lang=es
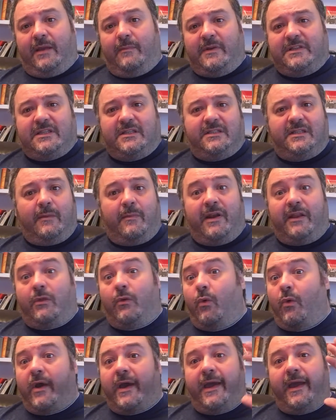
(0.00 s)
¿Qué pasa si aparece
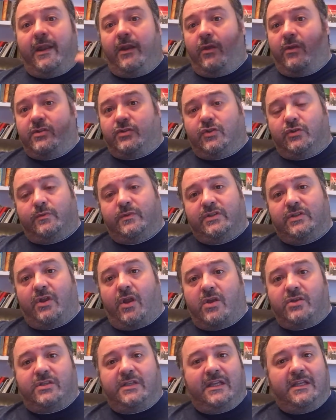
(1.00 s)
un genio de estos
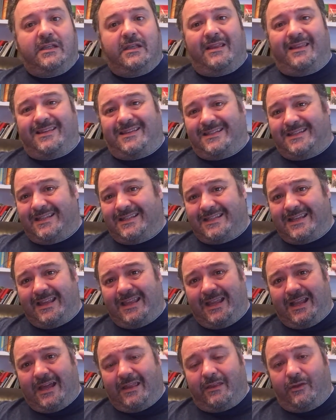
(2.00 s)
visionarios y se
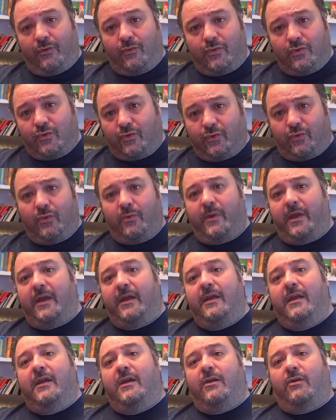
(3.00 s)
dedica a hacer un YouTube
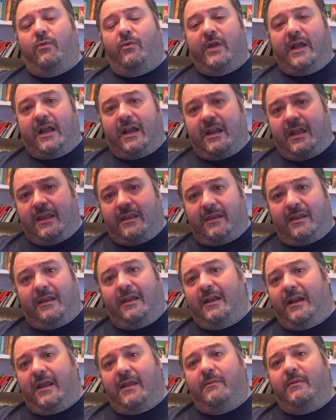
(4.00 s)
con una calidad
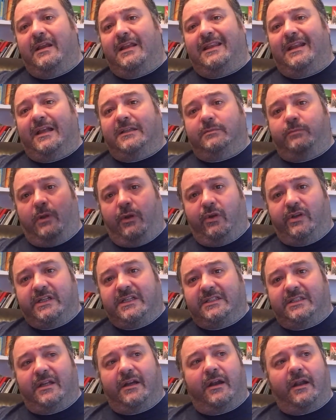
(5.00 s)
increíble de las películas que
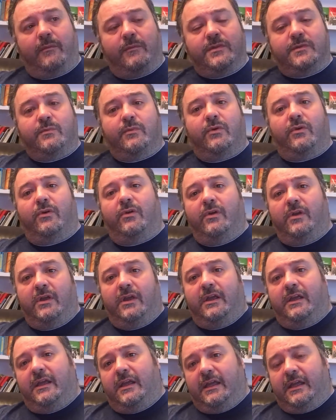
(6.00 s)
están ahora mismo
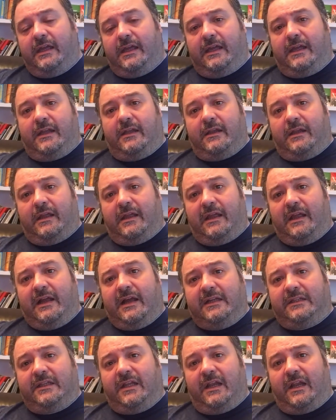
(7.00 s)
eh, en
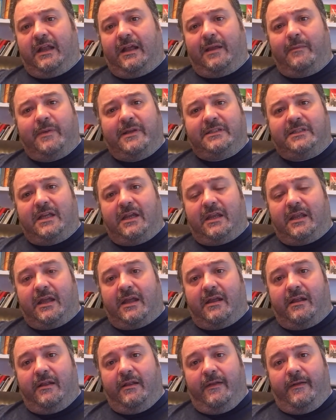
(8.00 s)
cartelera? ¿Qué
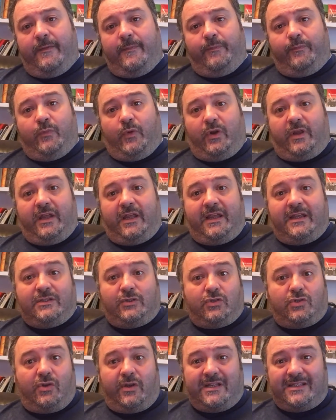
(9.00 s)
pasaría? Porque es que
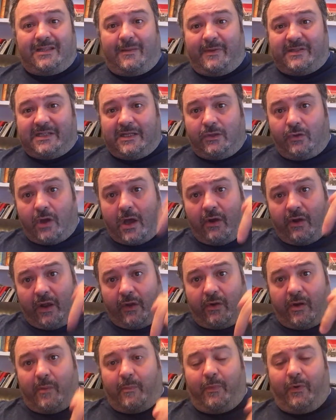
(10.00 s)
esto es lo que está pasando ahora
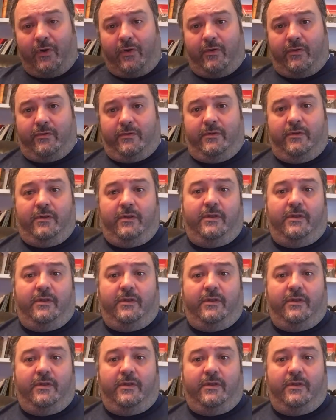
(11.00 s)
con el porno.